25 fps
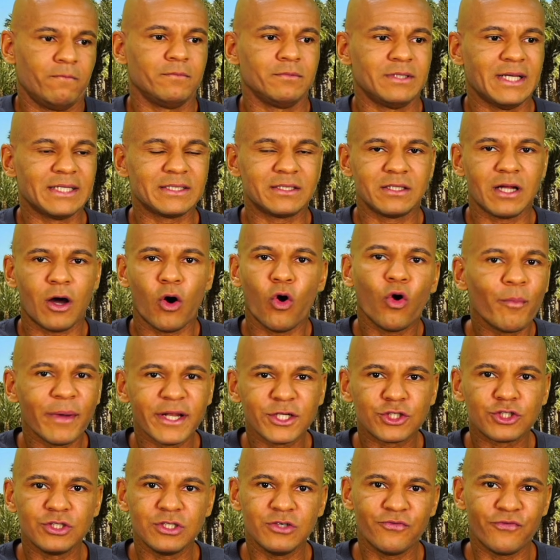Das sind auch
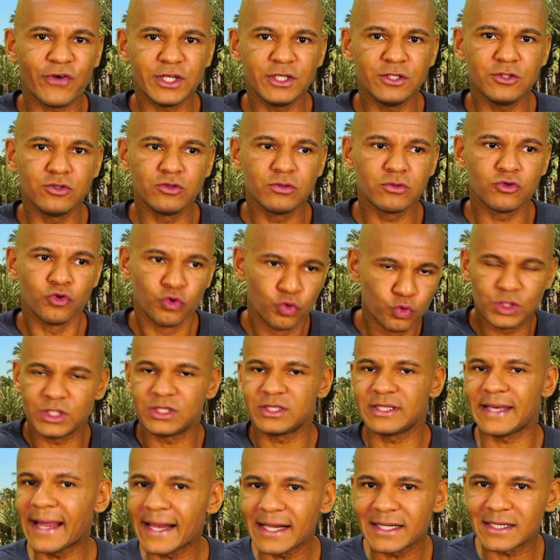Menschen, die verdienen
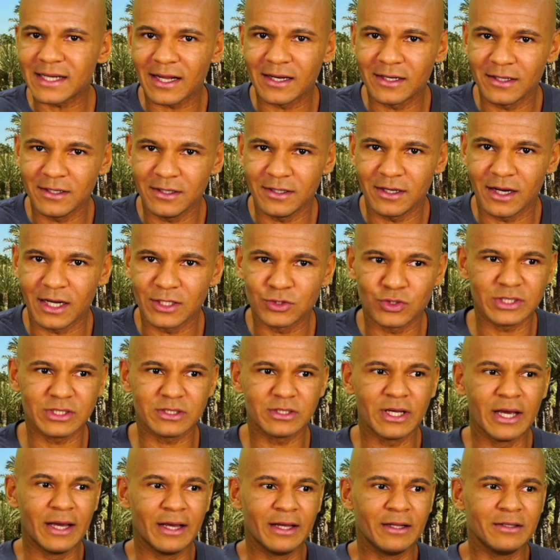gutes Geld alle hier. Also
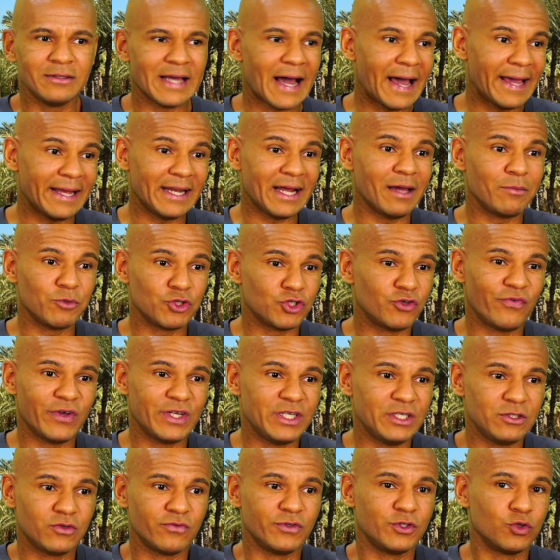es, die Einheimischen
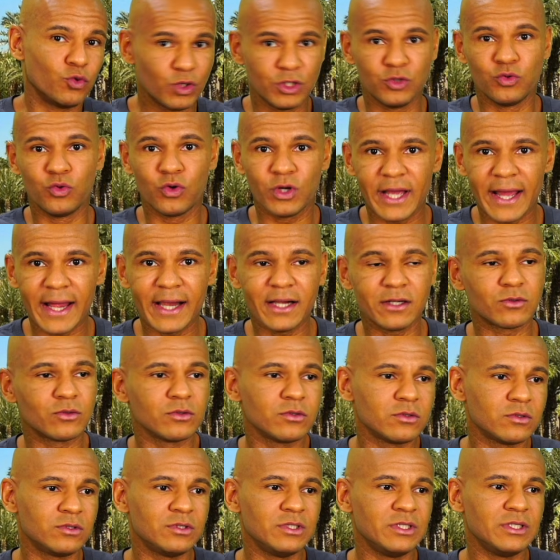verdienen sowieso genug Geld
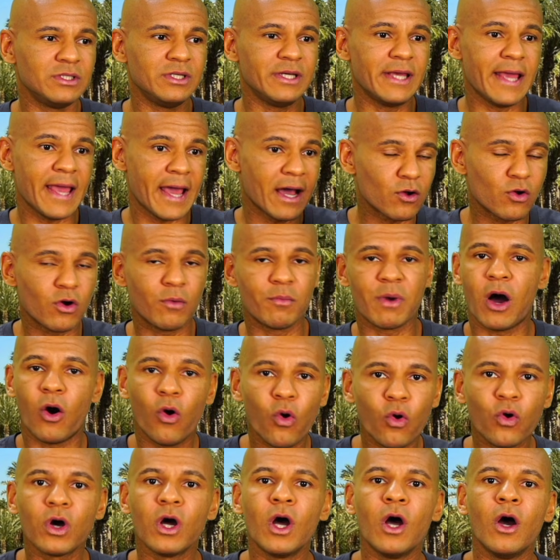und die, die herkommen
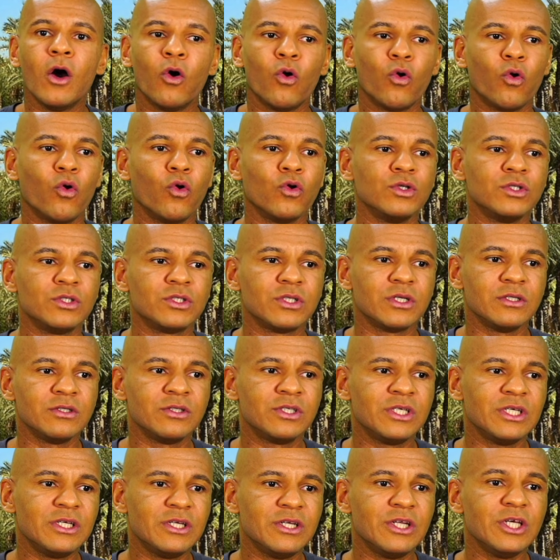auch. Und
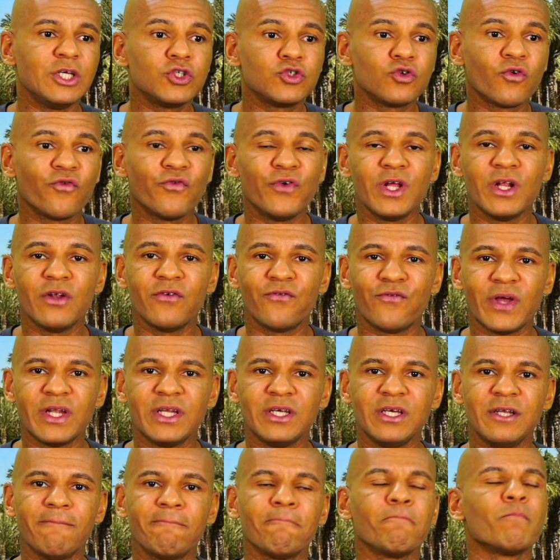die, die nicht so viel
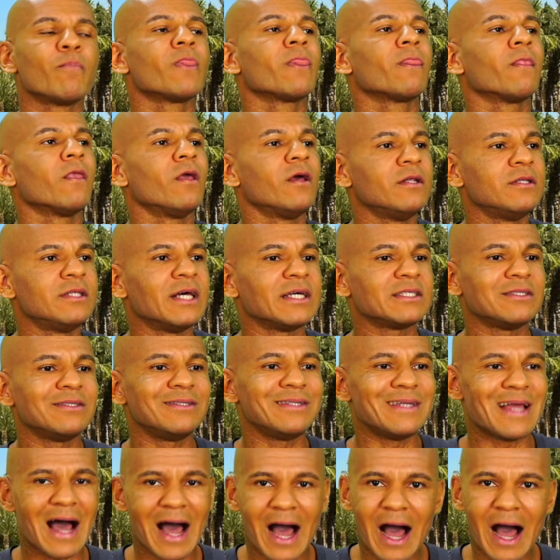verdienen, das sind die